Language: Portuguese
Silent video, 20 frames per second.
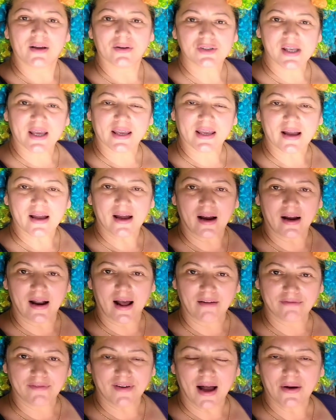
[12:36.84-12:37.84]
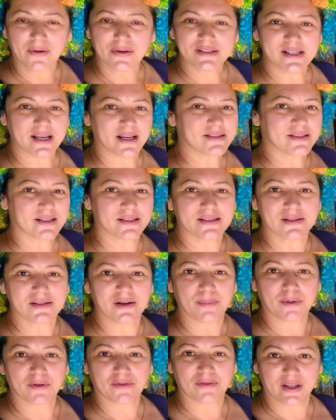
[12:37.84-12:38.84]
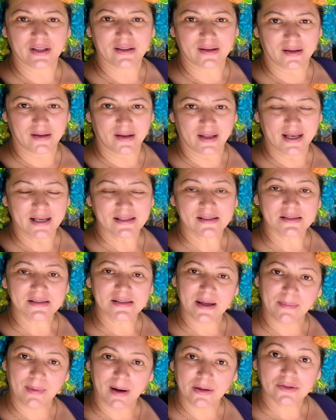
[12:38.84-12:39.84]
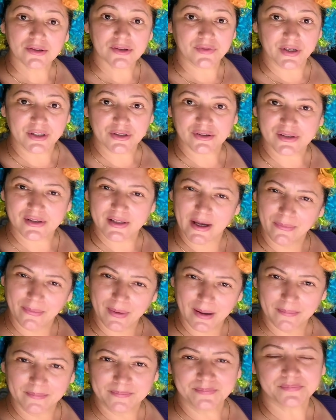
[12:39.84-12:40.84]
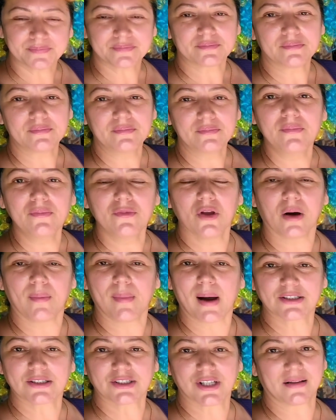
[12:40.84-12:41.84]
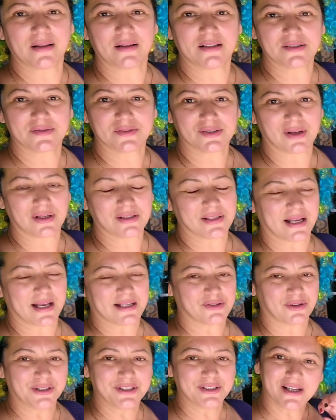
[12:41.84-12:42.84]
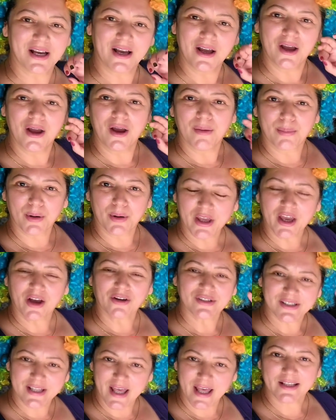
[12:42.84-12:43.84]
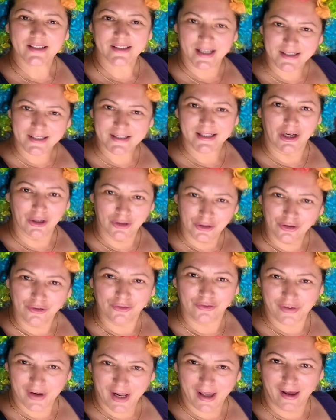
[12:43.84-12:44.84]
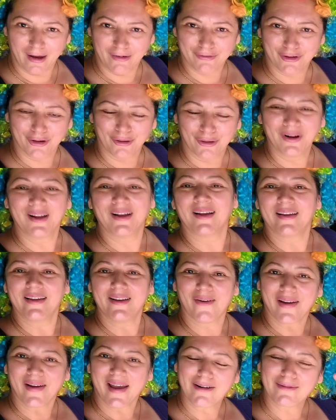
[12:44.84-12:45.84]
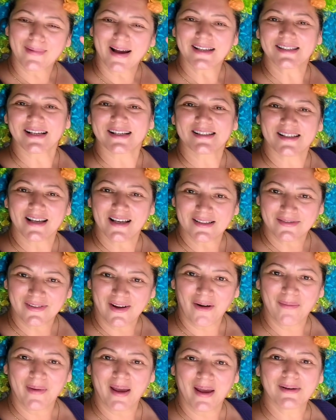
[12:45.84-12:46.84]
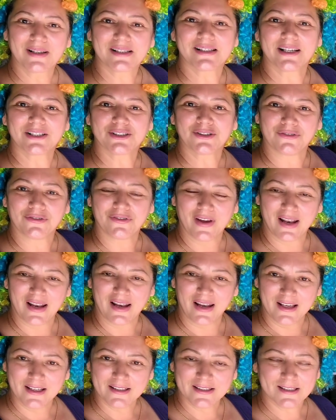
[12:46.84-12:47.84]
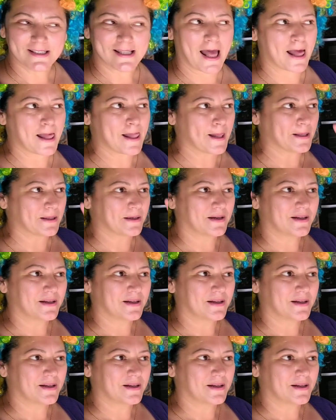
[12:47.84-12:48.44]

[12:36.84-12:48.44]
Eu sei que é carnaval. Eu sei que vocês estão aproveitando aí. Essa semana os vídeos deu uma, uma baixada nas visualizações. Porque eu sei que vocês estão no frevo. E eu quero mais é que vocês vão mesmo. Que sejam felizes. Quem